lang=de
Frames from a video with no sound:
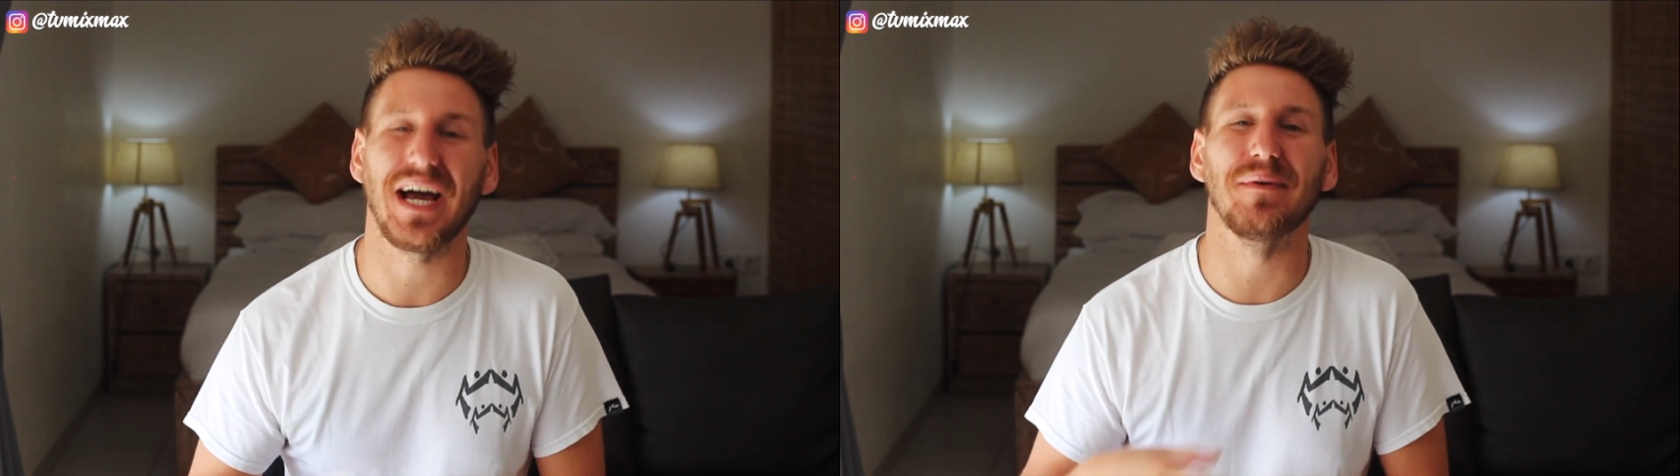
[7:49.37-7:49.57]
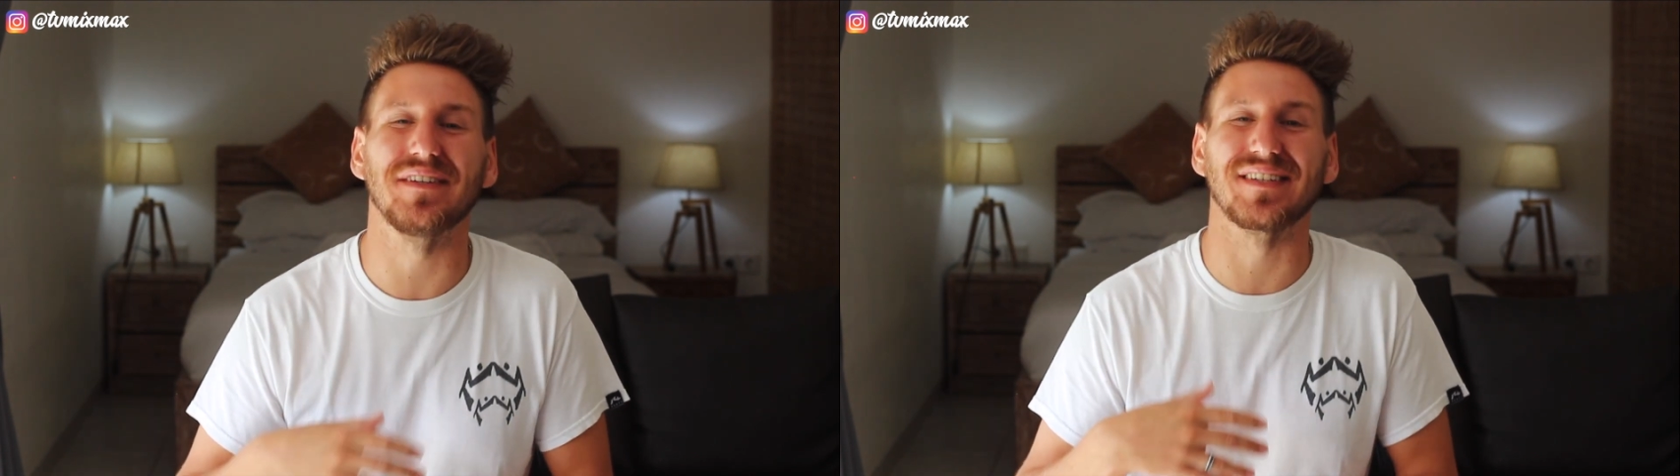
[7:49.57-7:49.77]

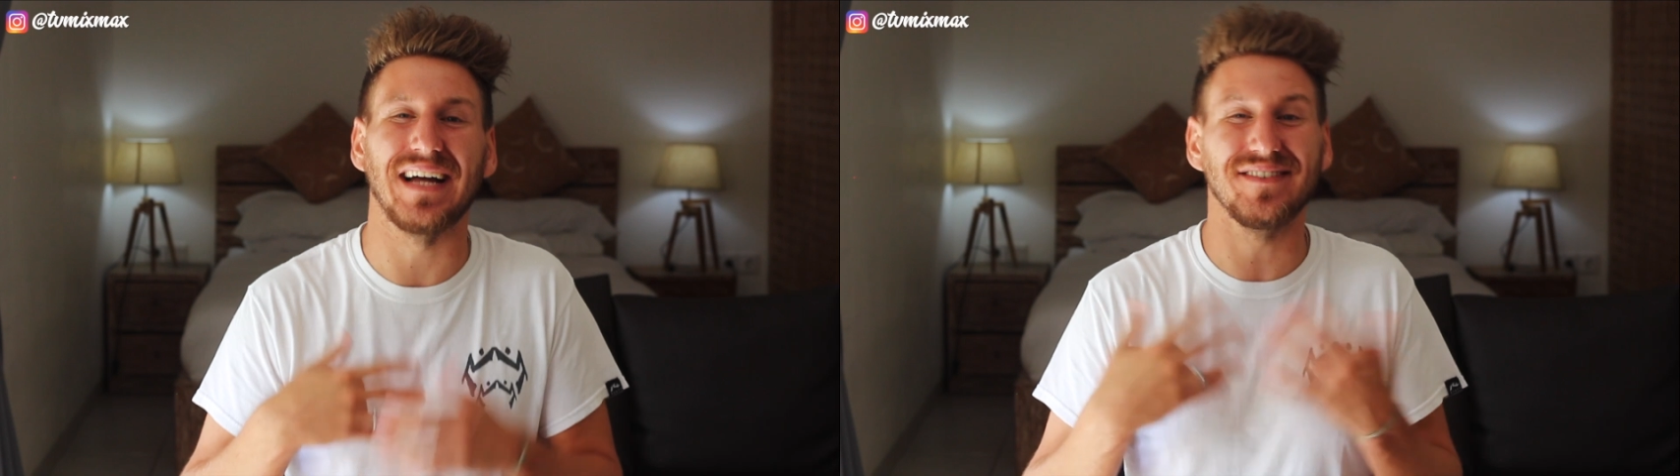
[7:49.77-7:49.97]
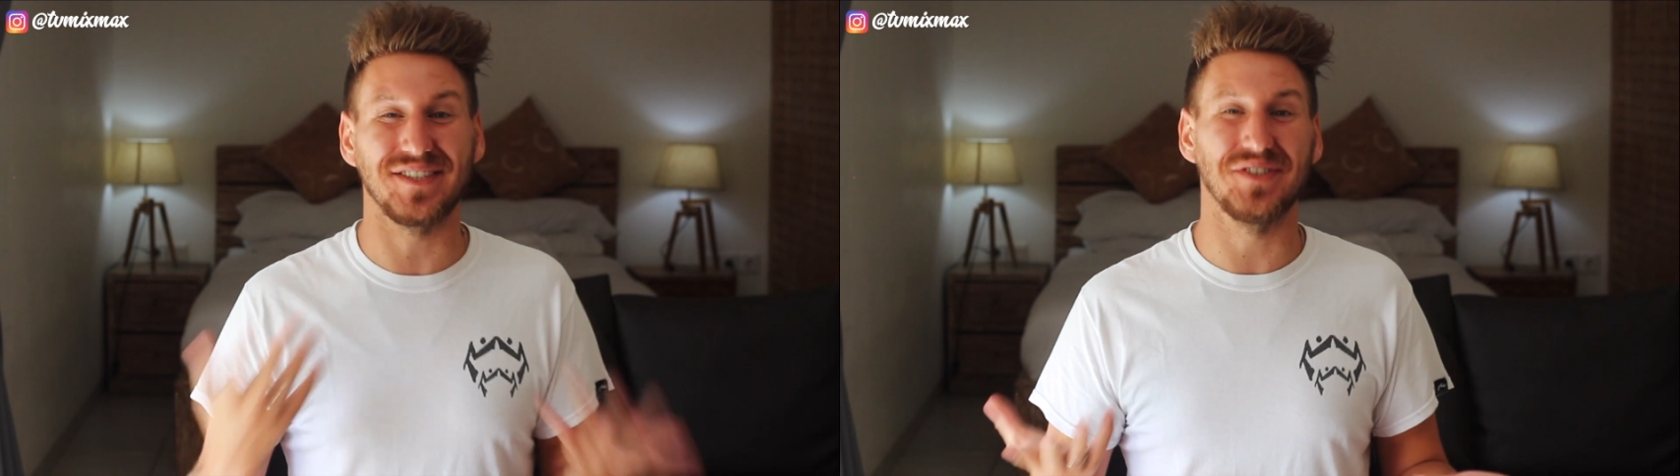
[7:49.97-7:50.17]
aber das
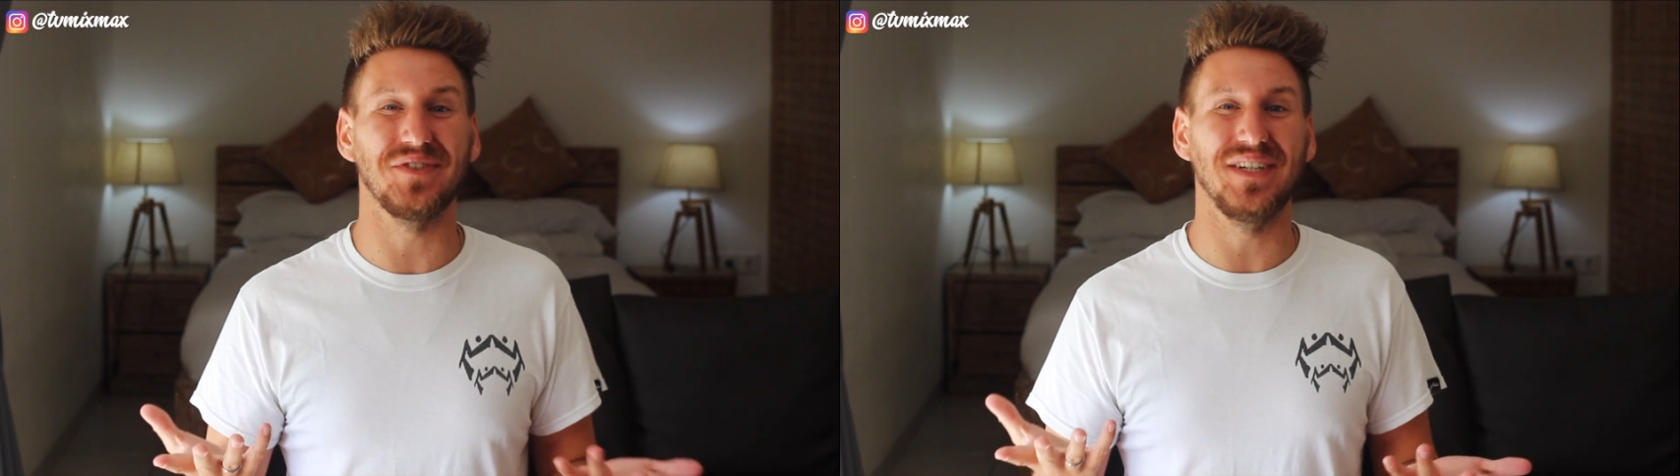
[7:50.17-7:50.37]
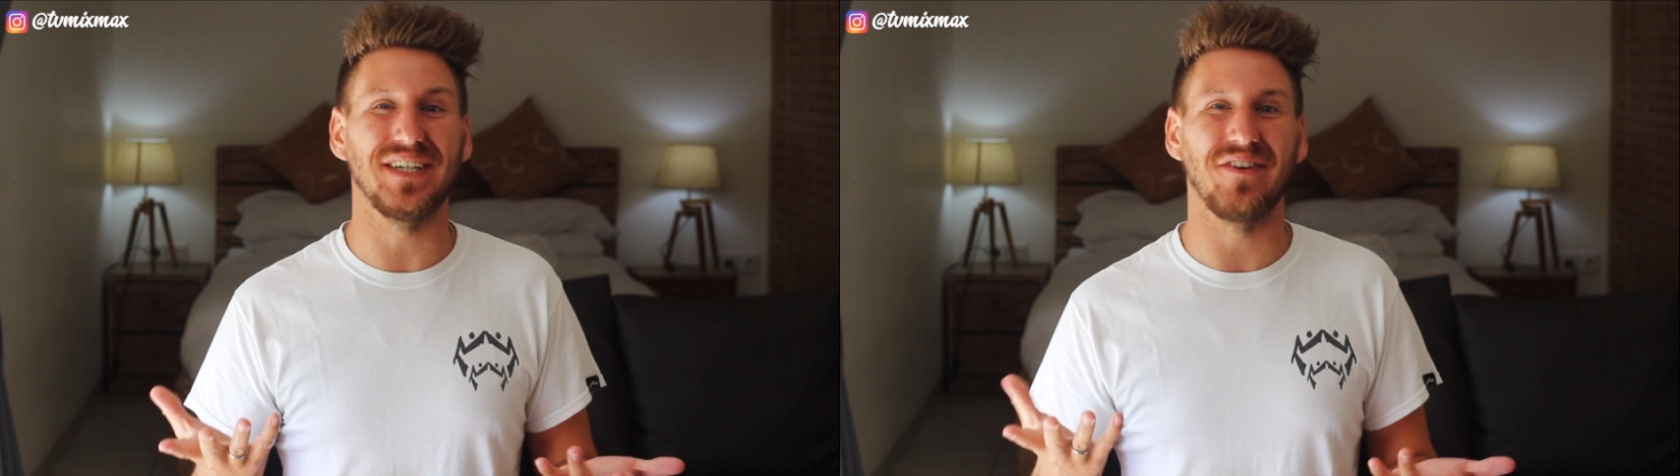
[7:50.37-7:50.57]
kann sich
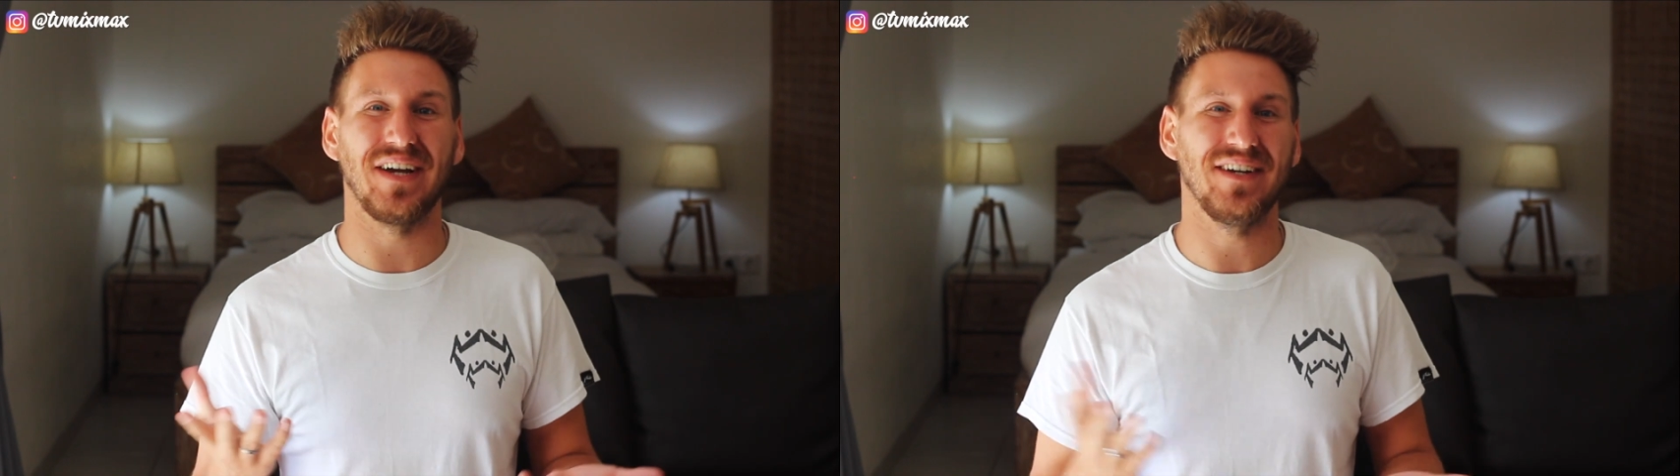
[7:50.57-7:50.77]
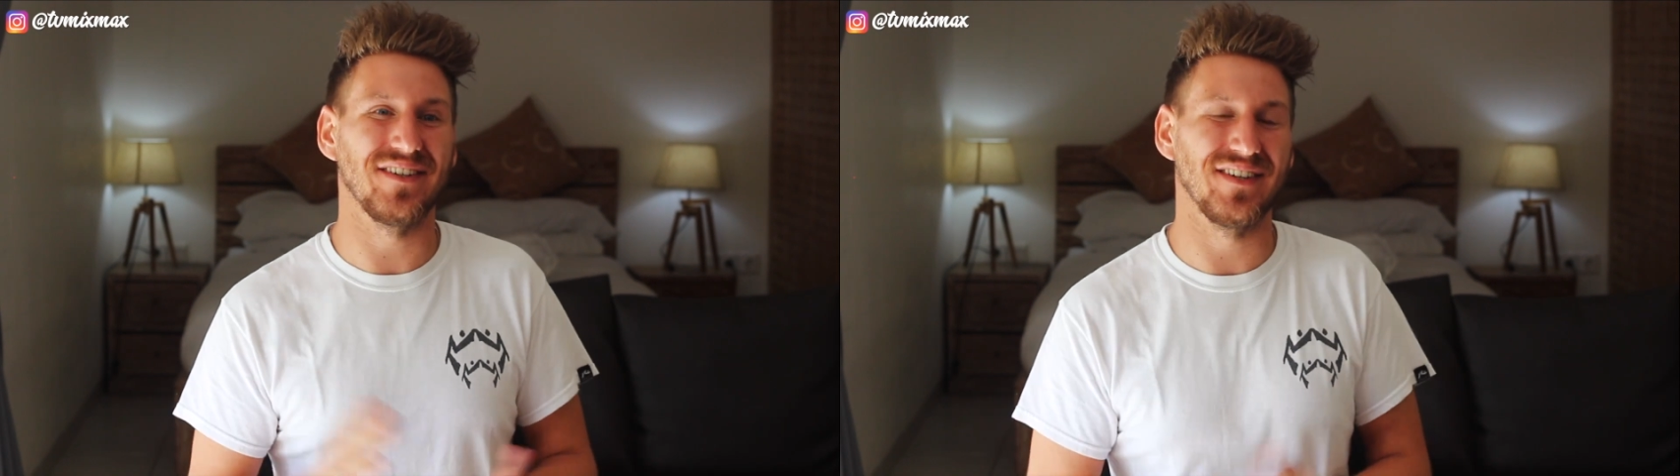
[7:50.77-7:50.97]
natürlich auch
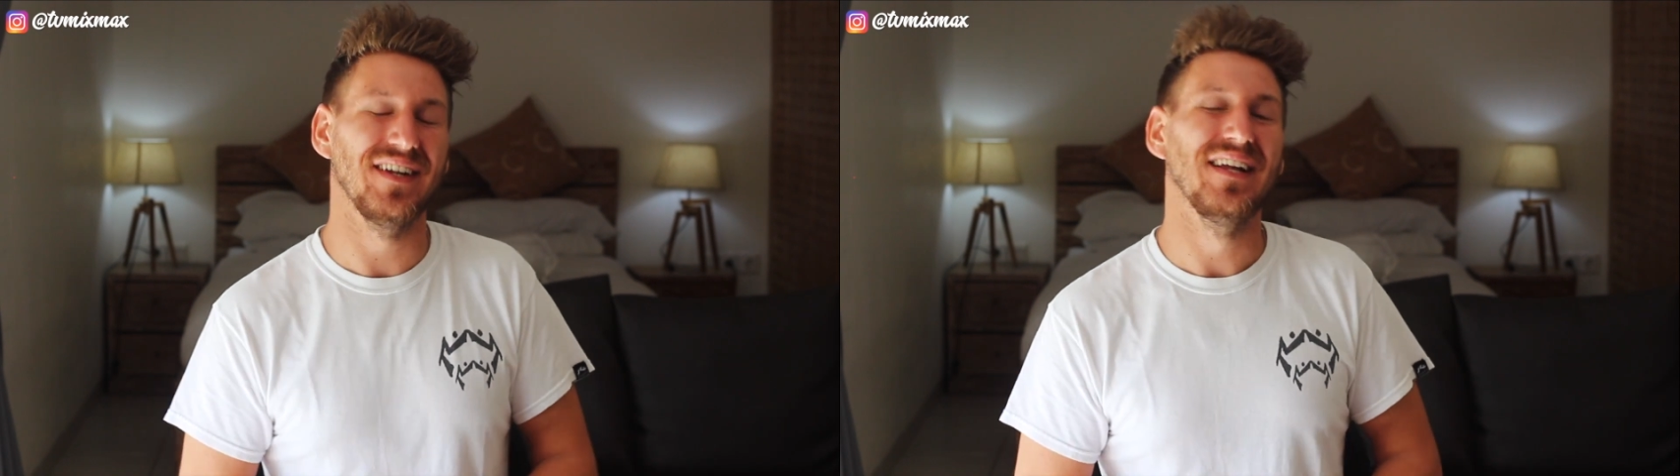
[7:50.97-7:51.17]
ändern.